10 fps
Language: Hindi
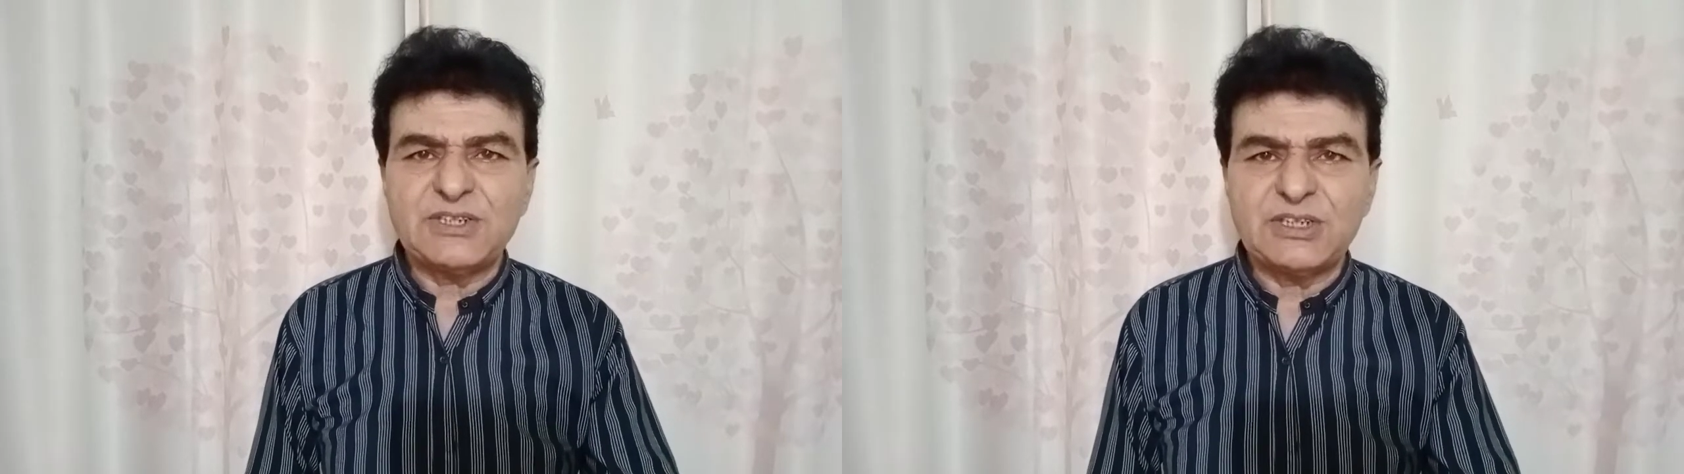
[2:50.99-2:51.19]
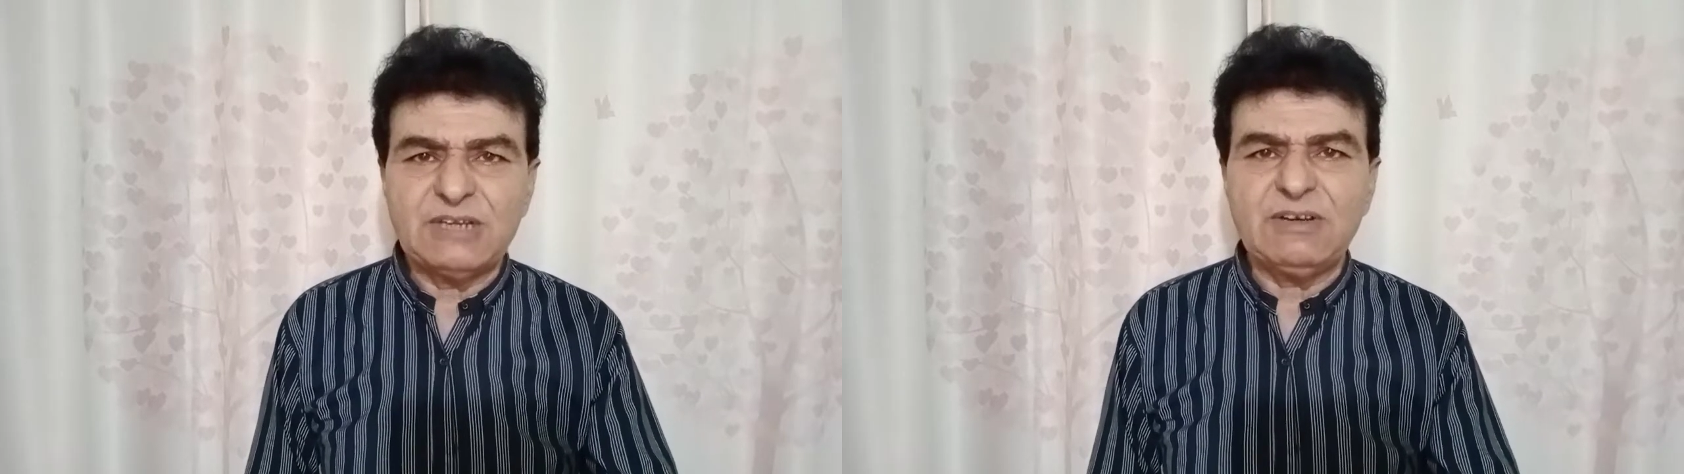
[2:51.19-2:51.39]

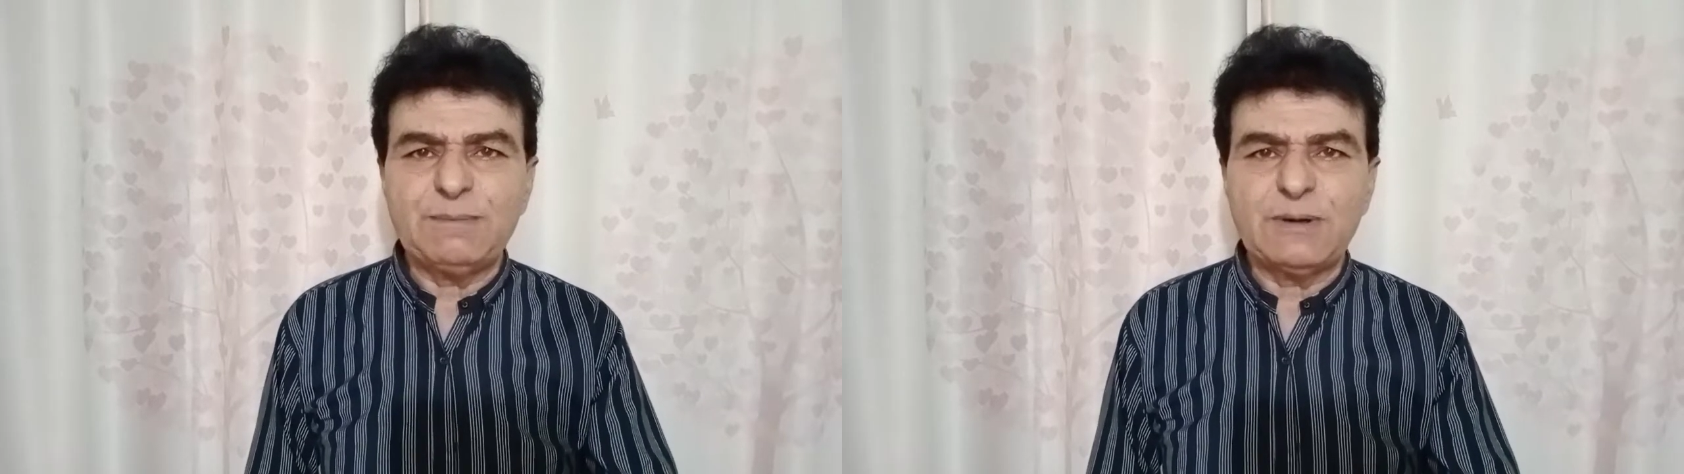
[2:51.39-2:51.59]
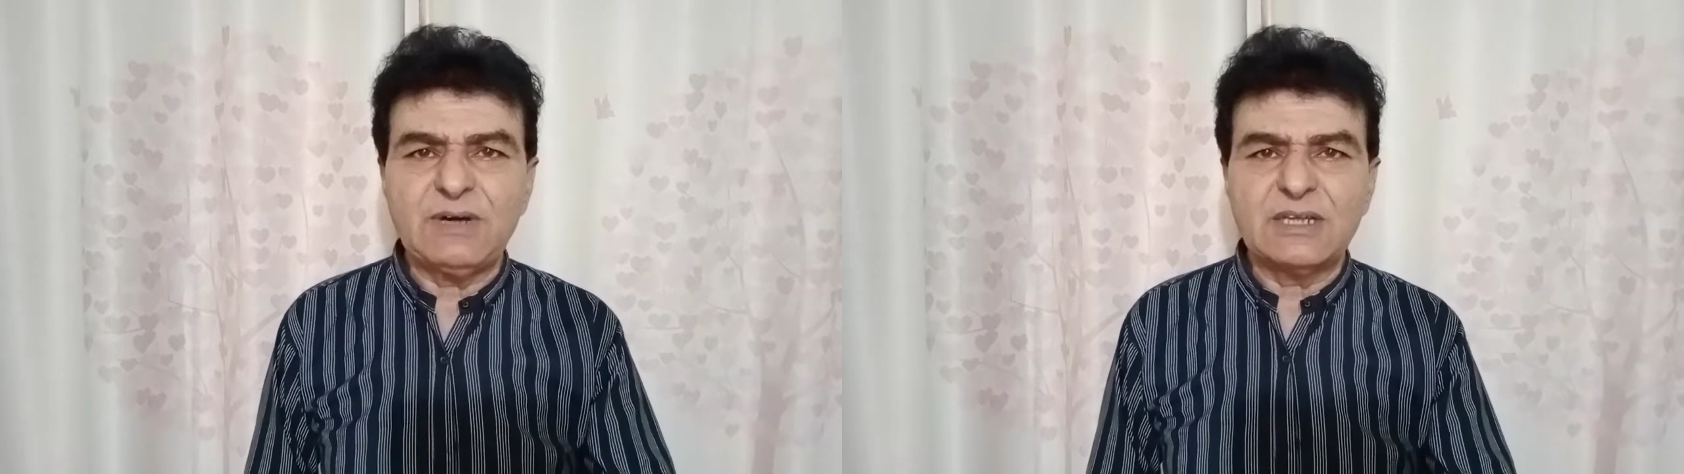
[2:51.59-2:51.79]
जीतने वाला
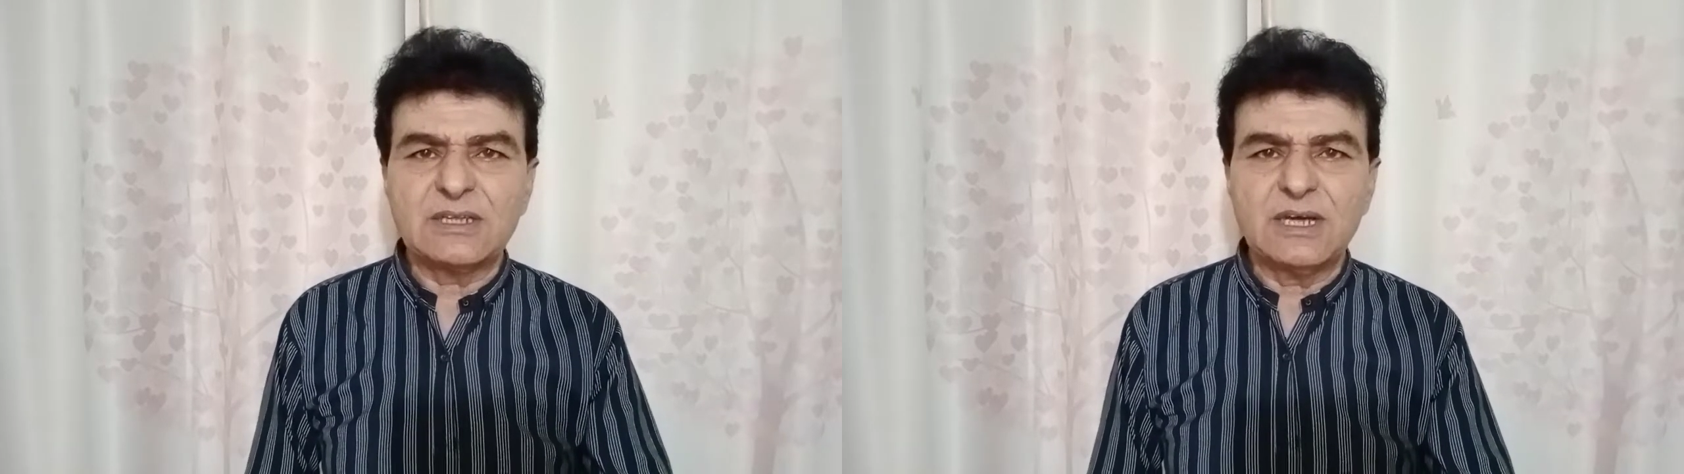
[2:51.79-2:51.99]
पहलवान